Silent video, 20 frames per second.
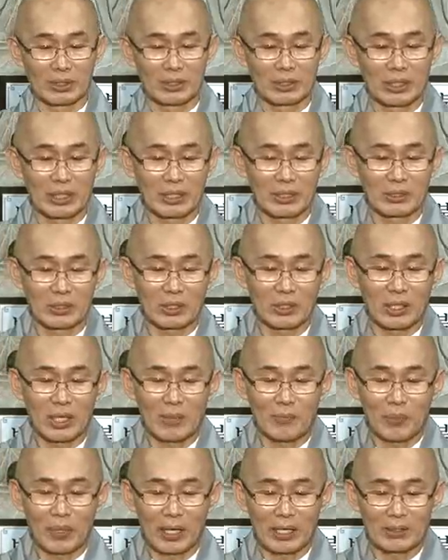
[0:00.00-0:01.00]
근데 저
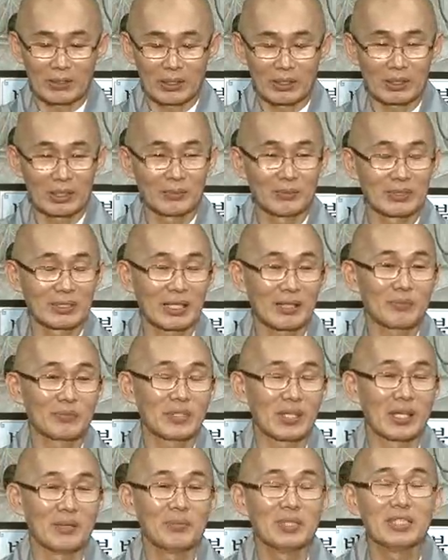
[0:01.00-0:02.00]
앞에 앉아있으면
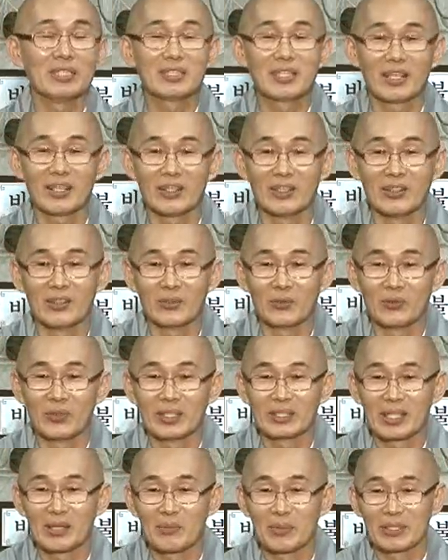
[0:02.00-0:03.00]
참 재미있대요.
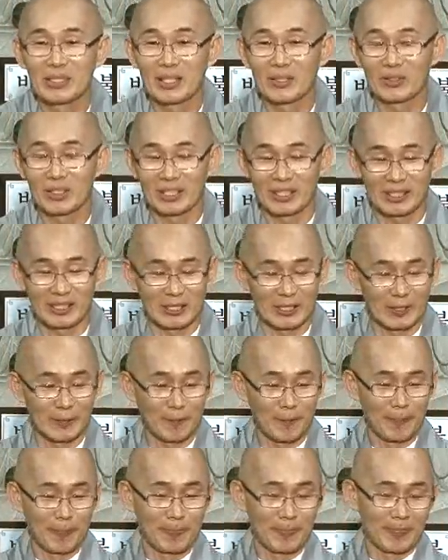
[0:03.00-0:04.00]
왜 재밌냐고
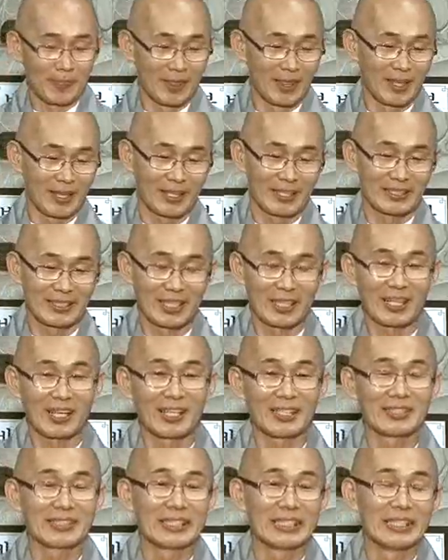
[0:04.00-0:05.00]
그랬더니
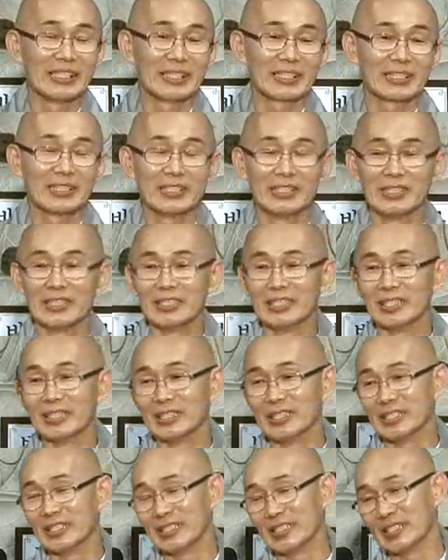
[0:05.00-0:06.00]
제가
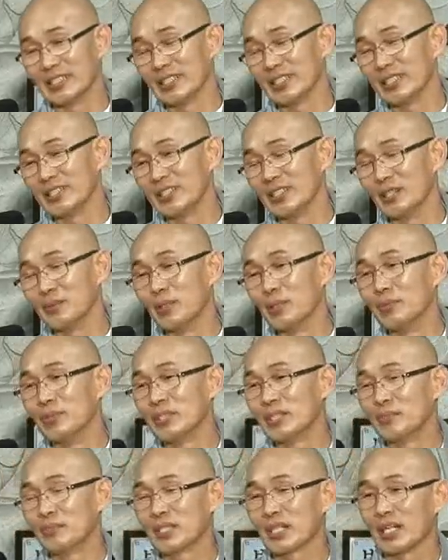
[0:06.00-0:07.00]
그
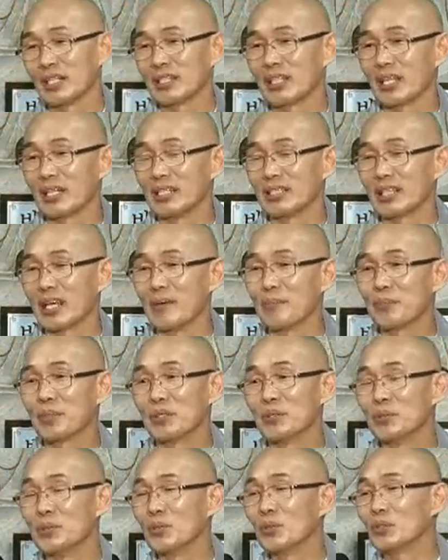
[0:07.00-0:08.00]
여보부님들한테는
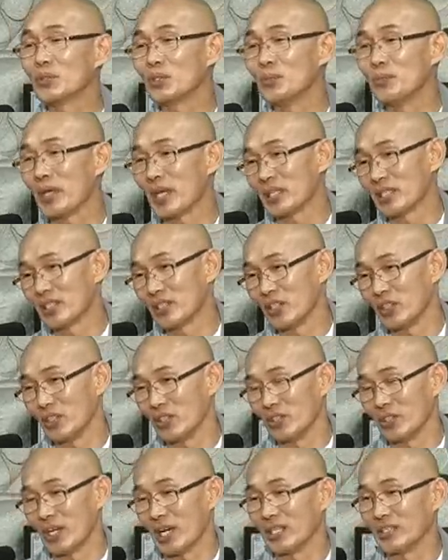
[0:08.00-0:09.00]
남편 욕을 좀
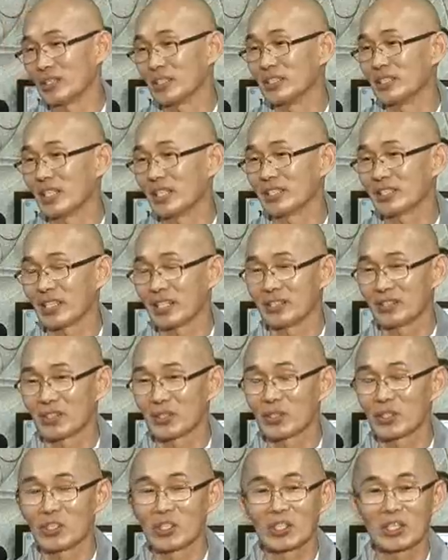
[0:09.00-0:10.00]
해드려요. 한진장사에
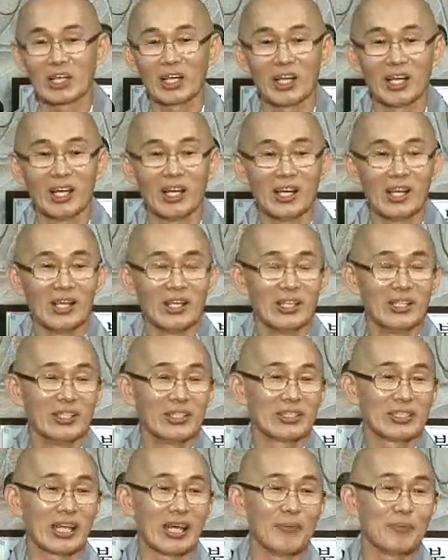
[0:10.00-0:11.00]
때. 그러니까
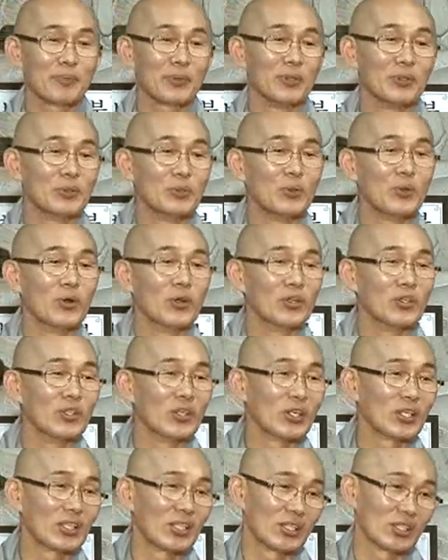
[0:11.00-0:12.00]
남편
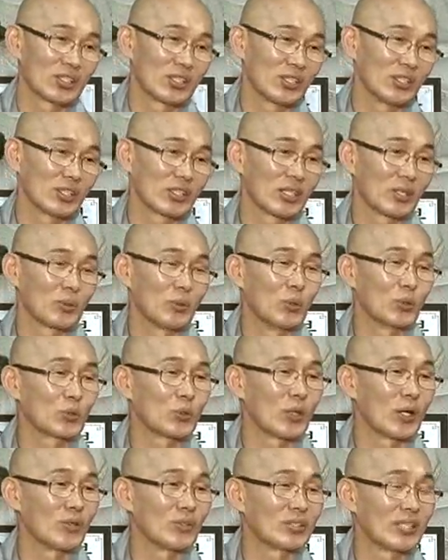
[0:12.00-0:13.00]
욕하는 거에 대해서 그렇게
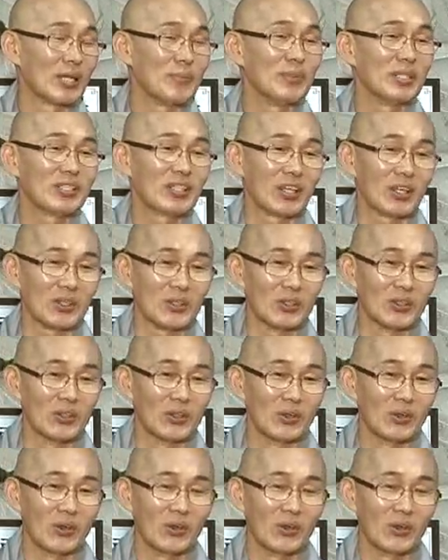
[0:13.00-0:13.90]
고소하고 재밌대요.